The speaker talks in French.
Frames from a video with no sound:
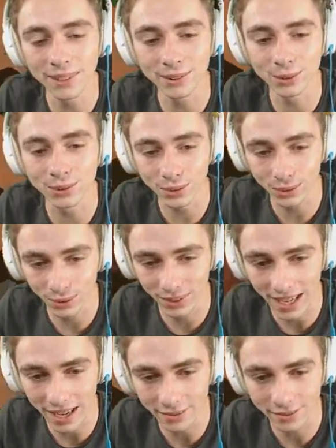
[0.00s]
de seaux de
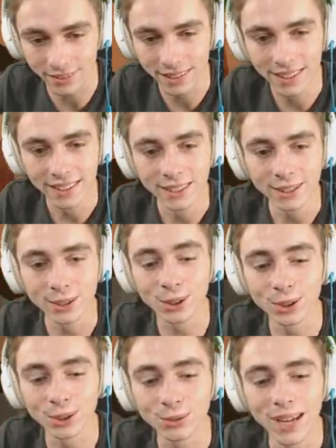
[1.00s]
lave que je
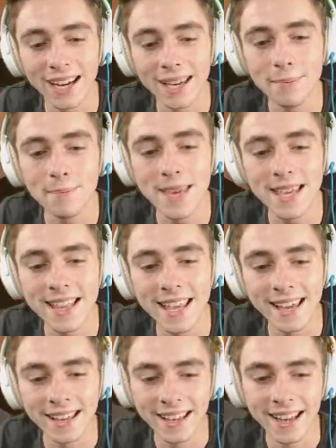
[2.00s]
suis allé
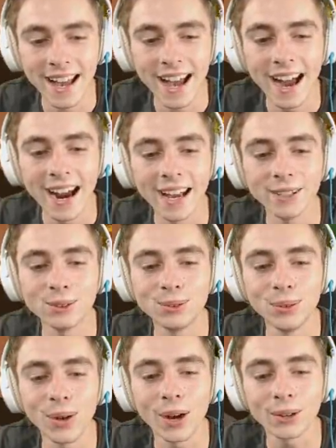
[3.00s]
miner à la
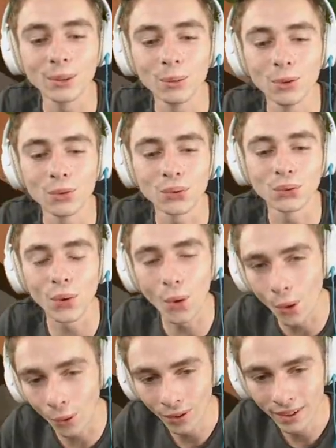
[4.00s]
sueur de mon
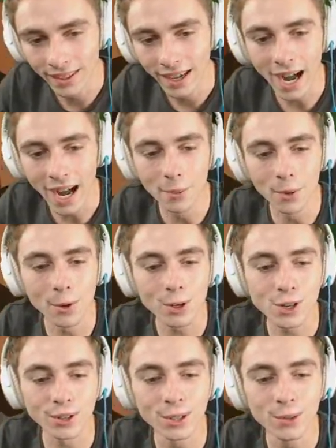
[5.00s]
front. À un moment,
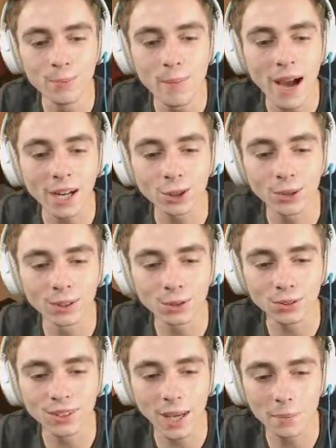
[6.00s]
j'en ai eu marre, je suis allé sur
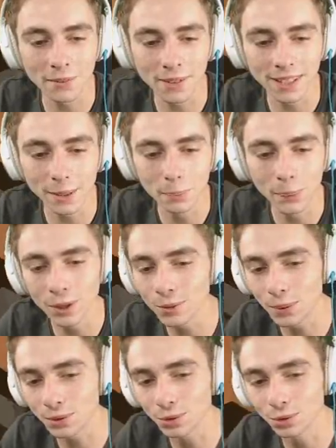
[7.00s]
Skype avec des potes
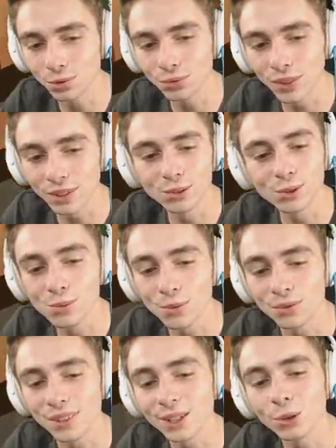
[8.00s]
parce que de toute façon, je me
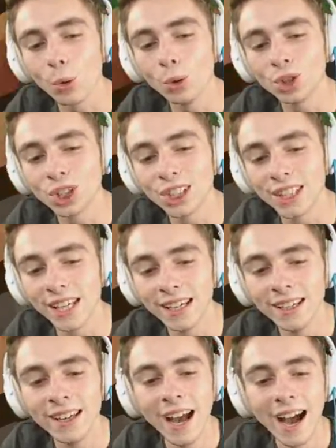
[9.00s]
faisais trop chier
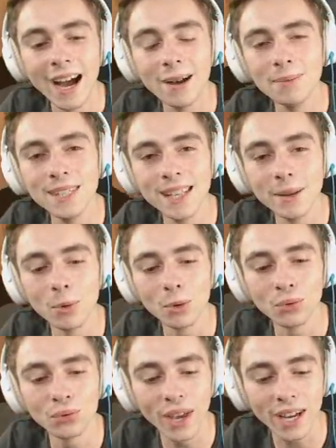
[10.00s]
à miner mon
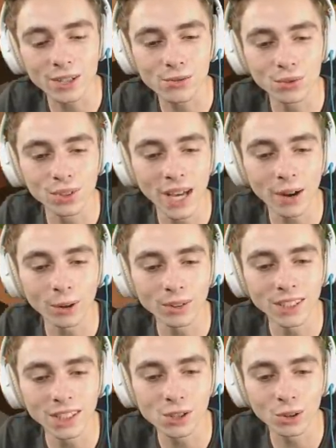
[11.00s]
fer. Je vous
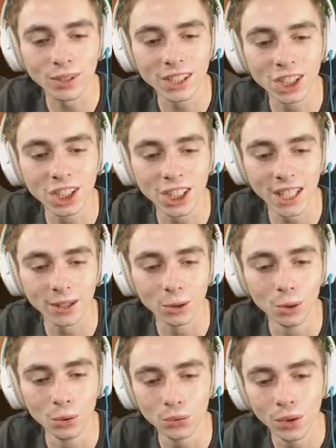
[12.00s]
garantis que j'en ai chier de
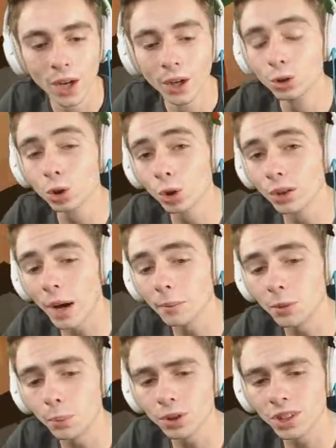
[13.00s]
ouf. Du coup, on a un
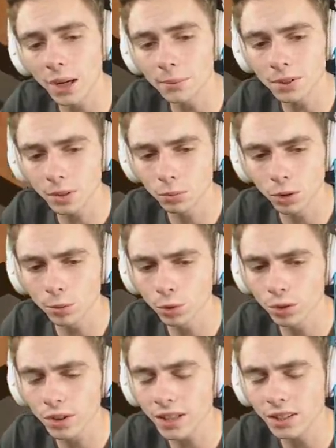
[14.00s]
petit peu de yams Il me semble qu'on
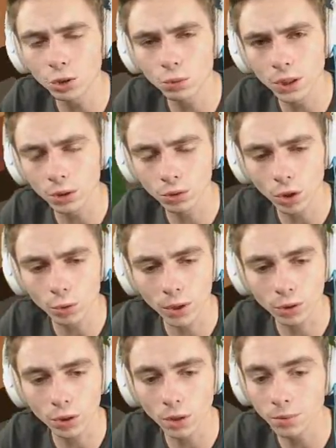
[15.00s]
en a 18 en stock ou un
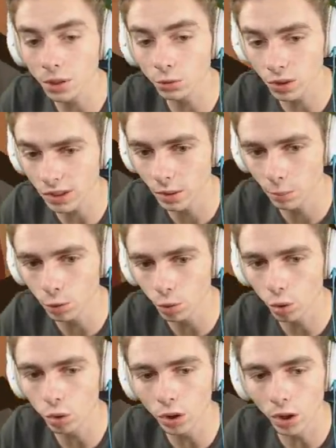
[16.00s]
truc comme ça. Donc ça, c'est plutôt
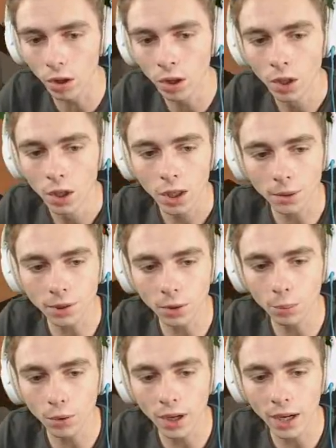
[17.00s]
cool. Comme ça, on
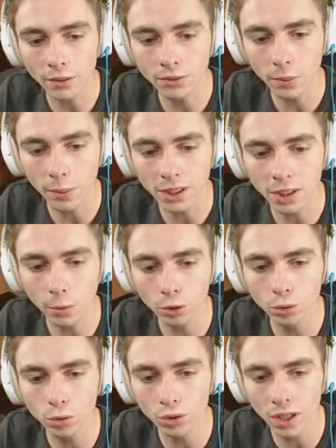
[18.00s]
pourra crafter pratiquement
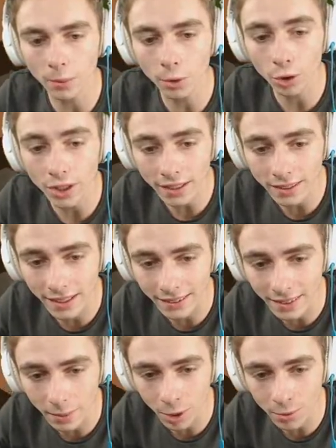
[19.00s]
toute notre armure. Regardez, il y a
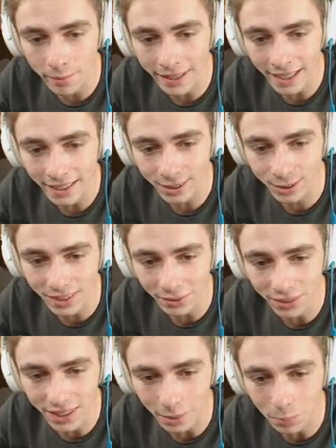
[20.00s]
tellement de mana que ça
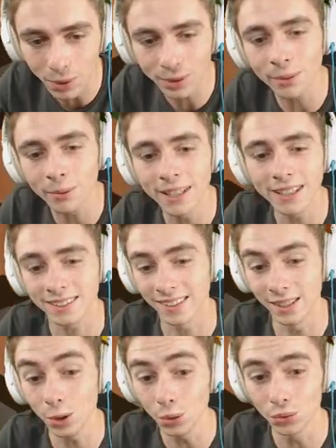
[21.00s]
fait des bulles de mana. C'est
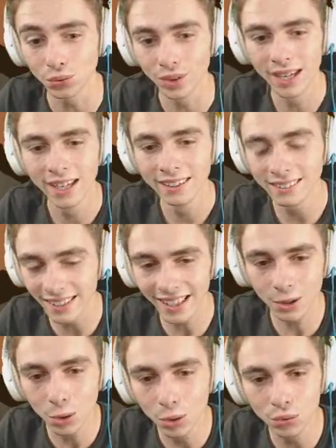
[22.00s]
ouf C'est
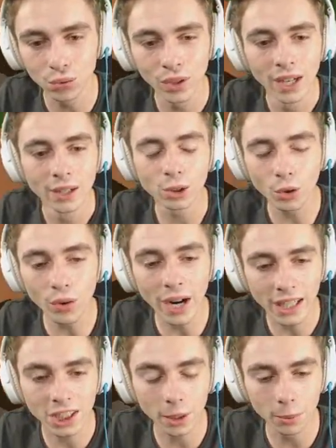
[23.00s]
ouf donc
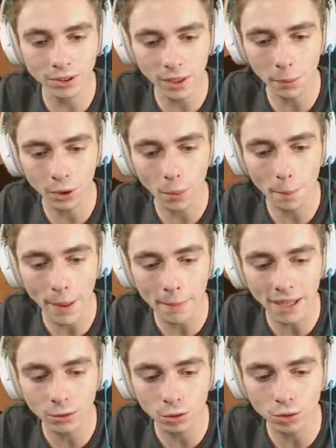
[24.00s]
voilà, j'ai bossé pendant pas
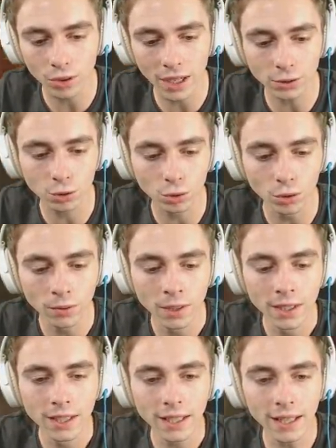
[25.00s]
mal de temps là-dessus.
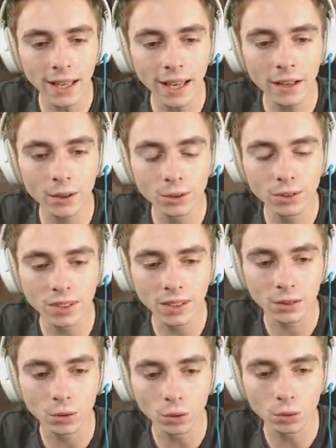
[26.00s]
Et aussi,
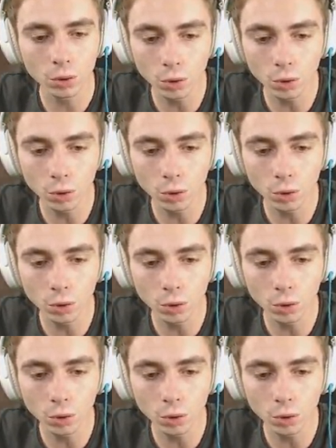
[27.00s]
donc du